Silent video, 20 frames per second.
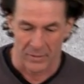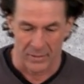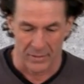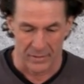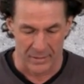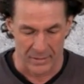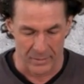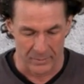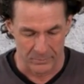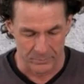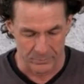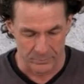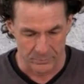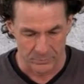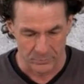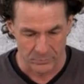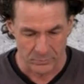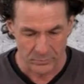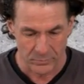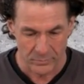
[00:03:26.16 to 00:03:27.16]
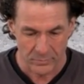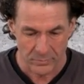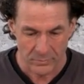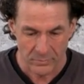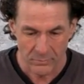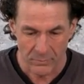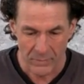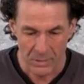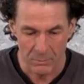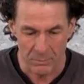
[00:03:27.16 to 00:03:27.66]
Ähm,
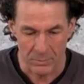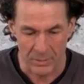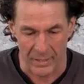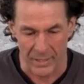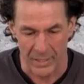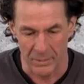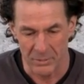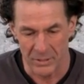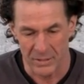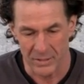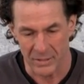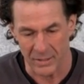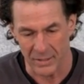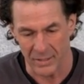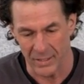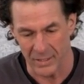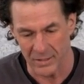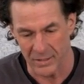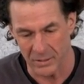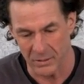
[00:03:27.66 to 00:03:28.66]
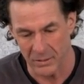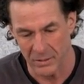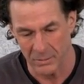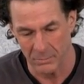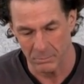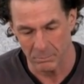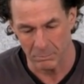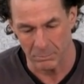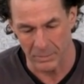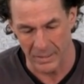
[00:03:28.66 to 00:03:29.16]
Bleibe ich gerade
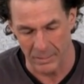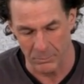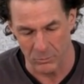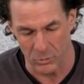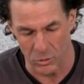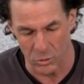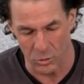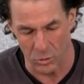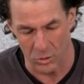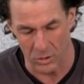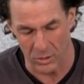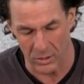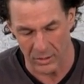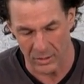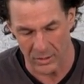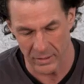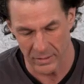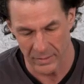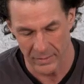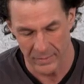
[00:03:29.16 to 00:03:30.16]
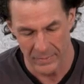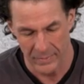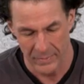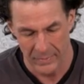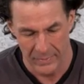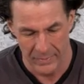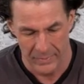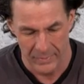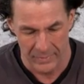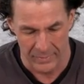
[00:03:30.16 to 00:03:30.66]
beim Kork,
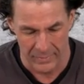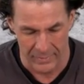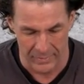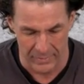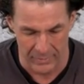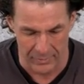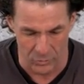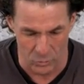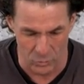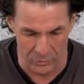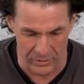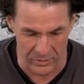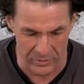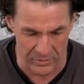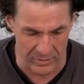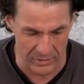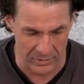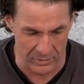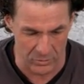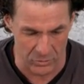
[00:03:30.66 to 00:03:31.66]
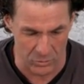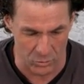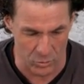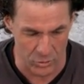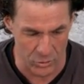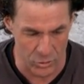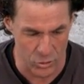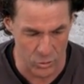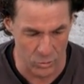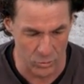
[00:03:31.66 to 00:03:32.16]
äh, so wie es den
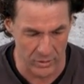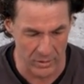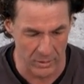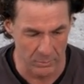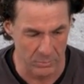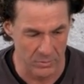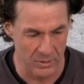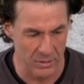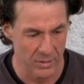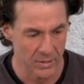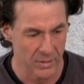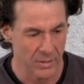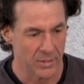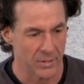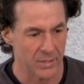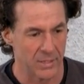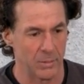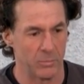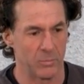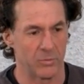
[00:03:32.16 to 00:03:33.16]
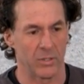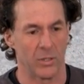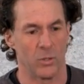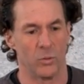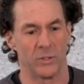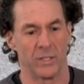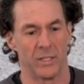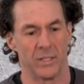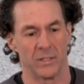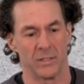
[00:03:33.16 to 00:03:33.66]
Troncho gibt, gibt es
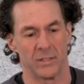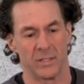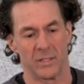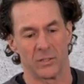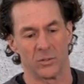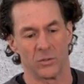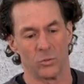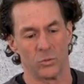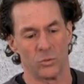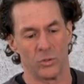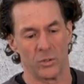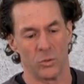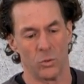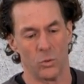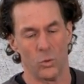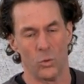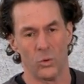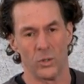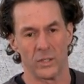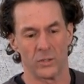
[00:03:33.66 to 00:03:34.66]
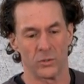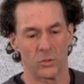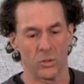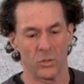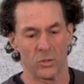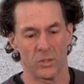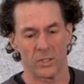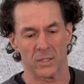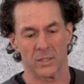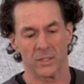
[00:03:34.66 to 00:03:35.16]
auch den, den hohlen
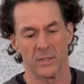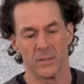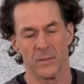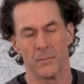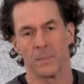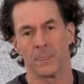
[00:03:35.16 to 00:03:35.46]
Kork.